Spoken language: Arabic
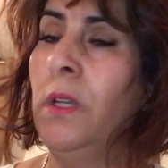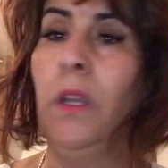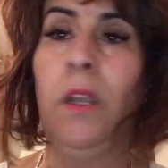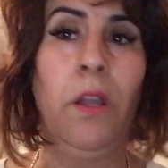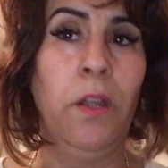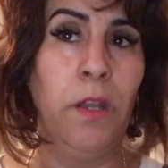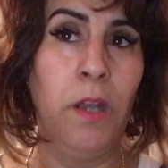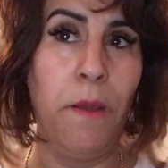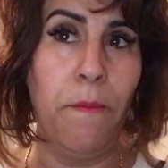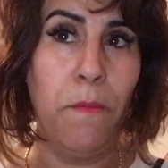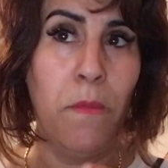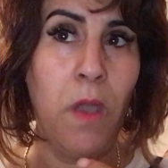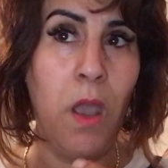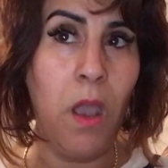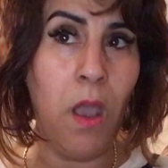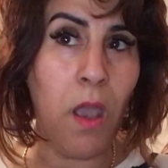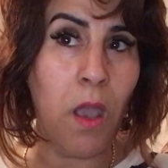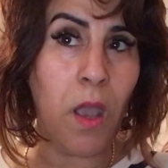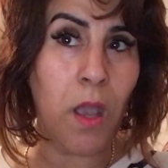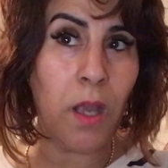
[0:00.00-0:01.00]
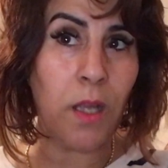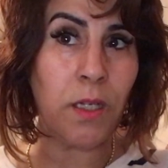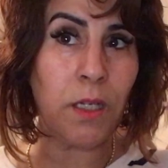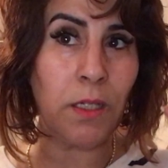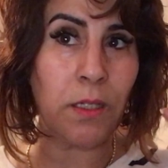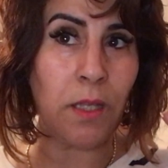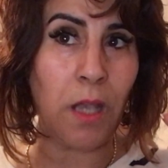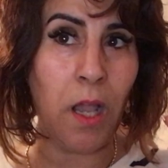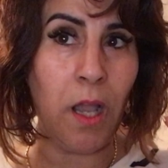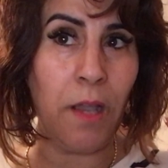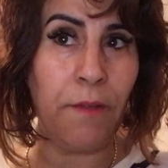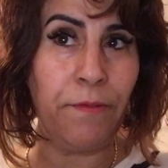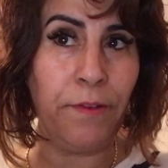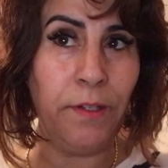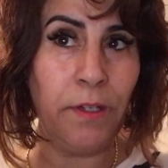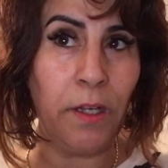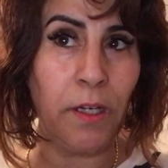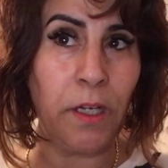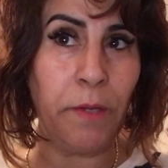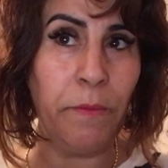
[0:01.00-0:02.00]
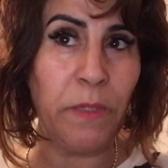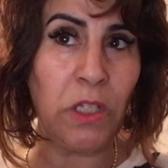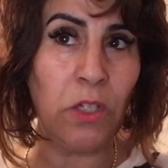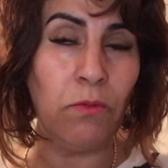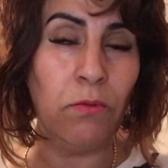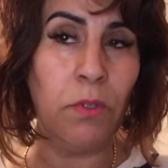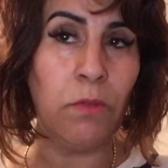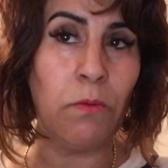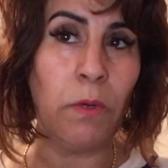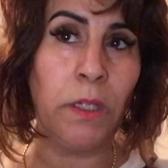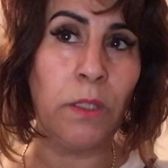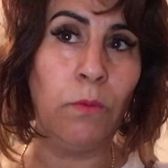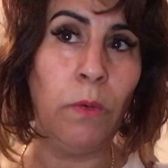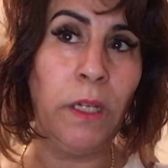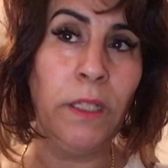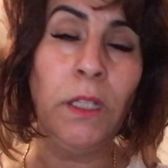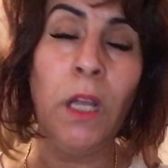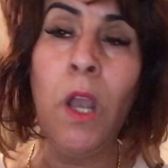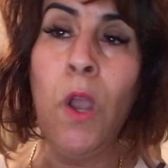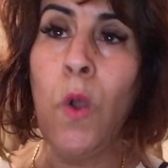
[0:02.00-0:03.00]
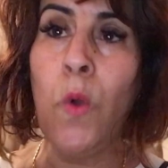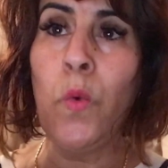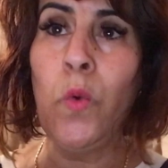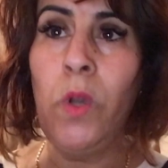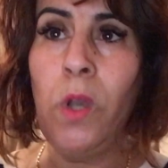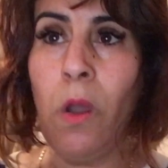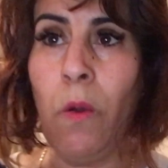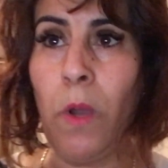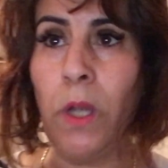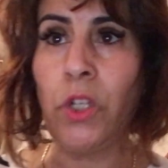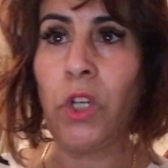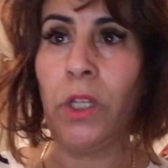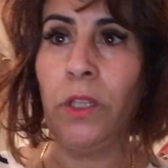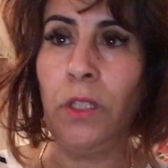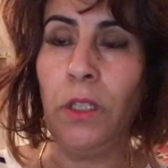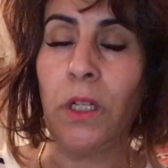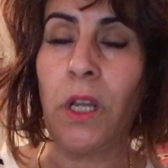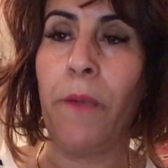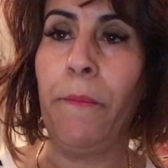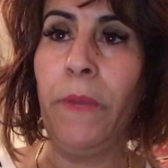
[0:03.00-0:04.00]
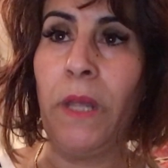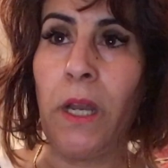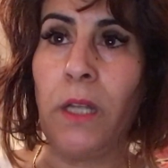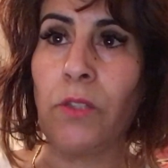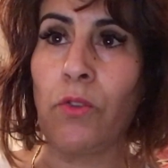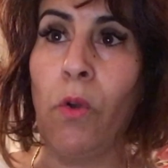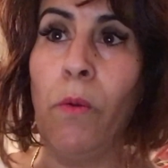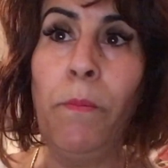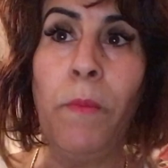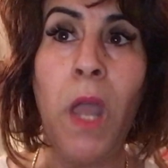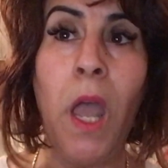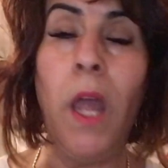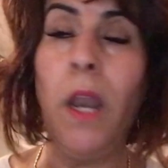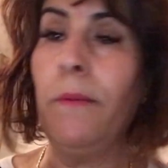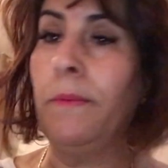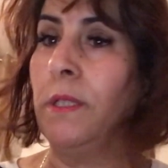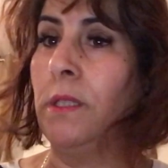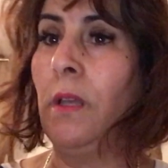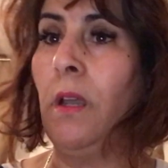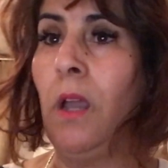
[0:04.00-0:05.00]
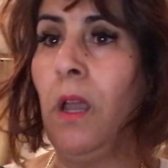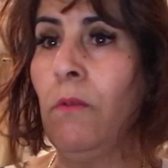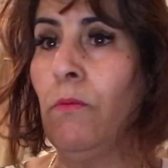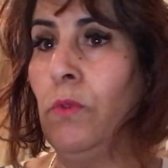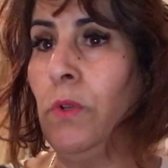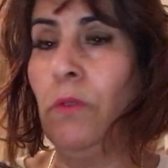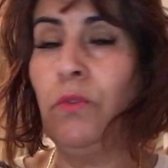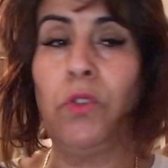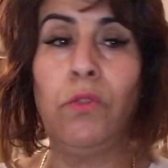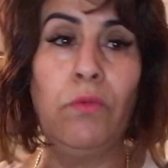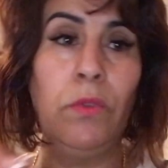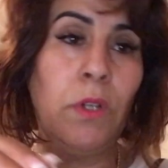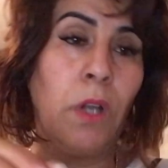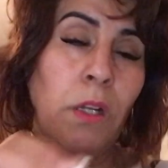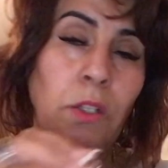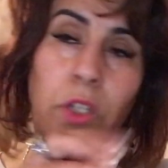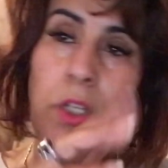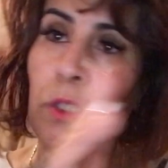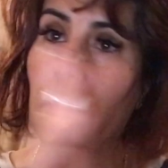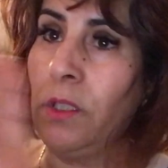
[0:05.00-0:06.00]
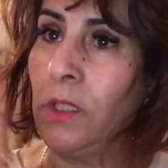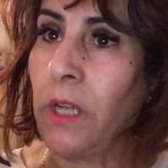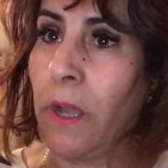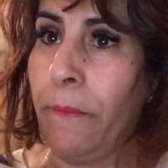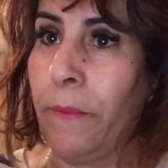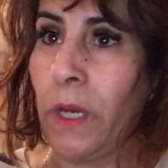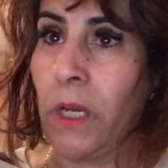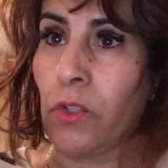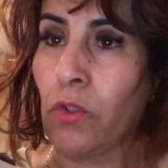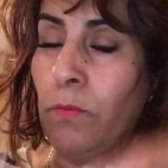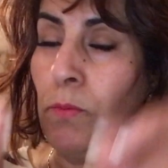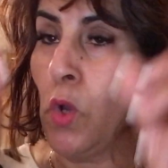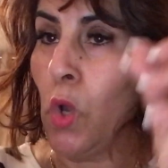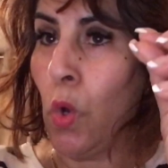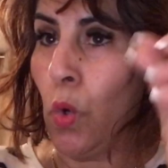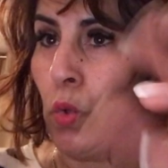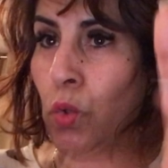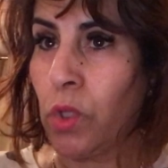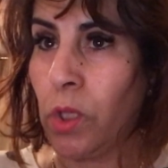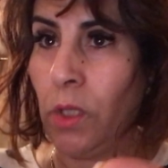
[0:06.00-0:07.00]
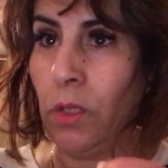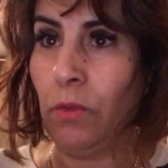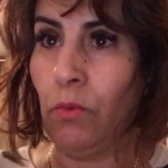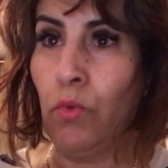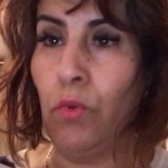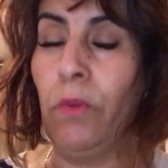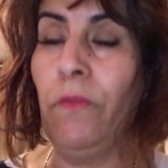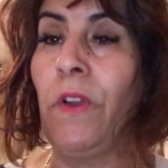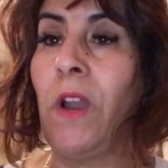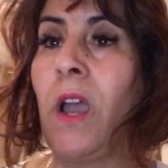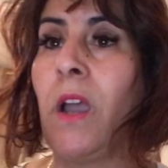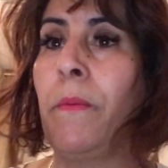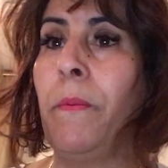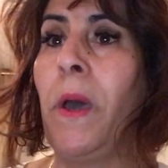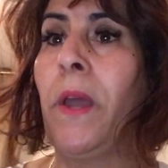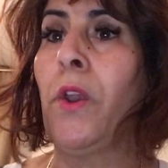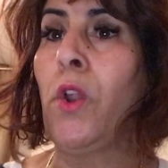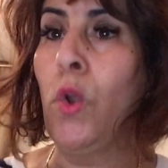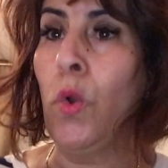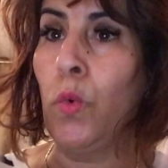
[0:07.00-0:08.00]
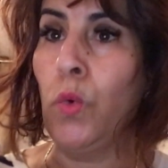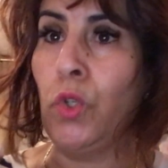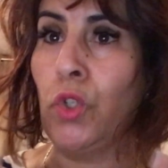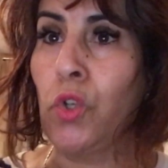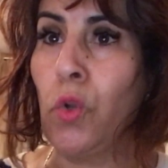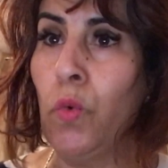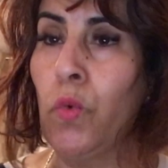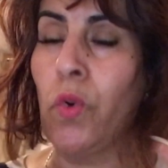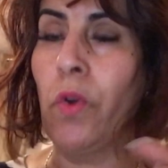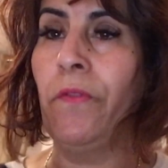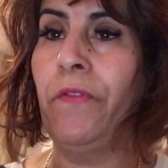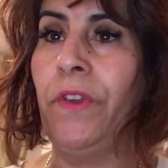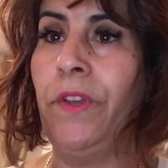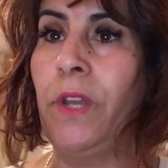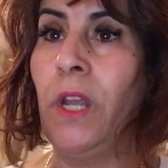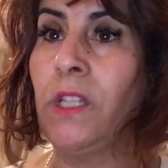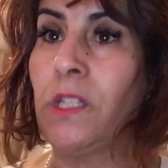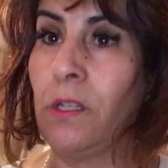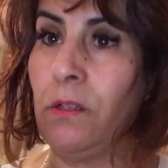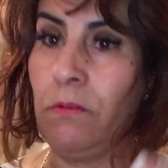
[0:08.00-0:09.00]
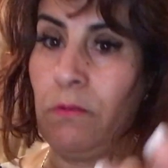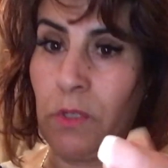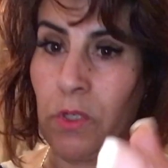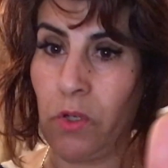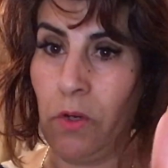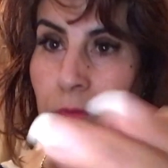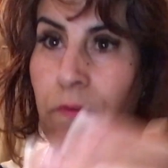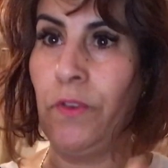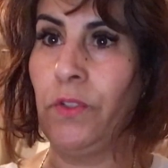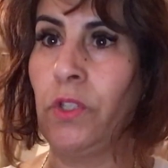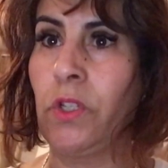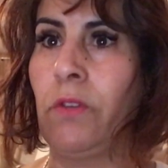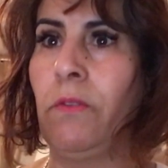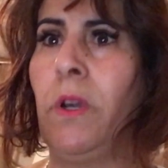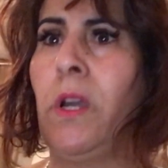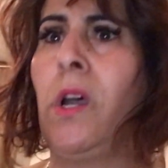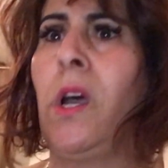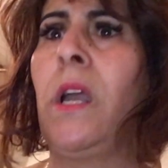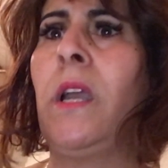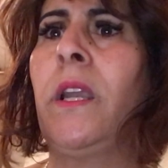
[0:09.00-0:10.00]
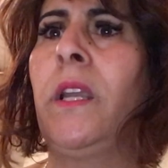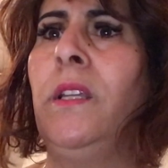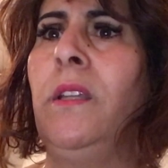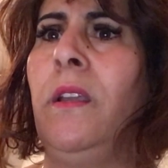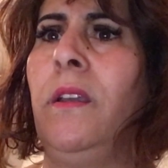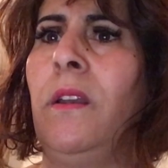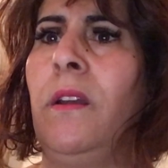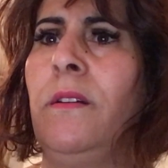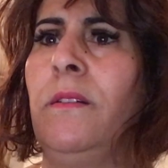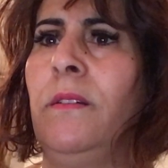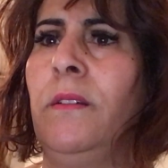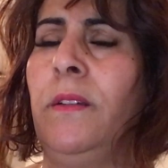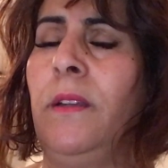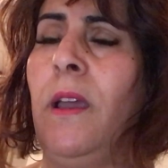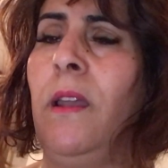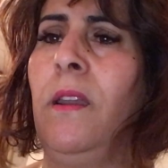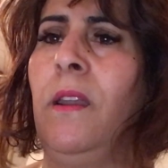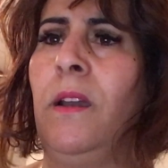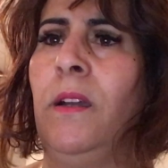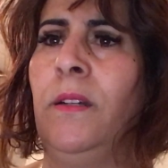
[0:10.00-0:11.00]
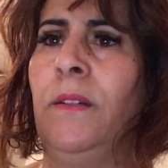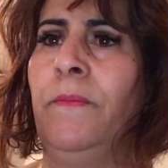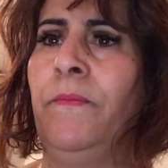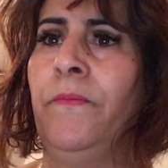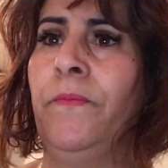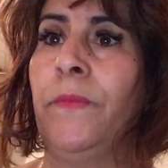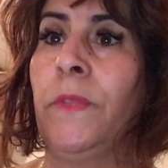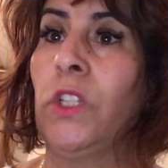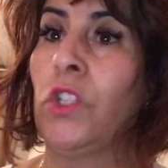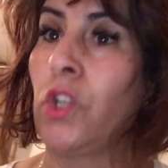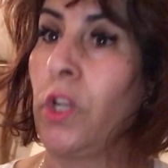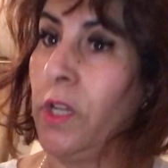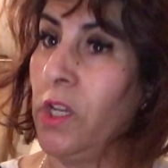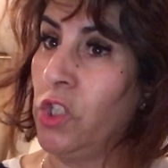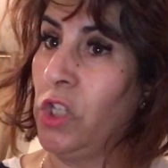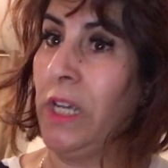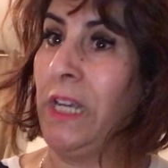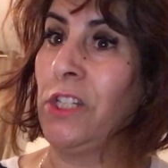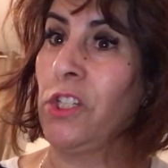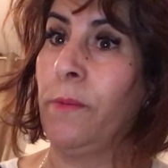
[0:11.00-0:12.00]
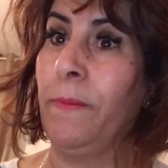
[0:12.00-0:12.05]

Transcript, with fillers: حنا ماشي صحفيين كما تيقول لك واحد واحد ولاو عشادين كاميراتهم انا بعدا ولاو تيقول لك عشادين كاميراتهم وتيقولوا في الاخبار ويشوهوا في الناس ايوا شوفوا الشواهه كي دايره يلا جبنا شي حاجه